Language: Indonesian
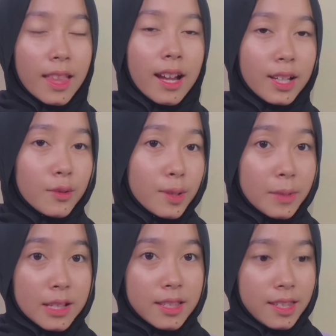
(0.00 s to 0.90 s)
tangannya udah
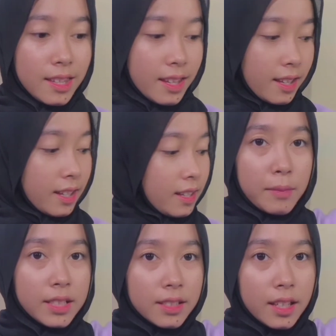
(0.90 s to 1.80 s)
bersih
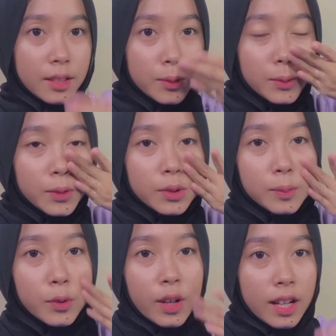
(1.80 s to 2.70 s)
basahin
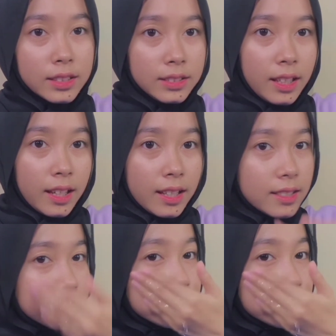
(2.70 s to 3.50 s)
dulu mukanya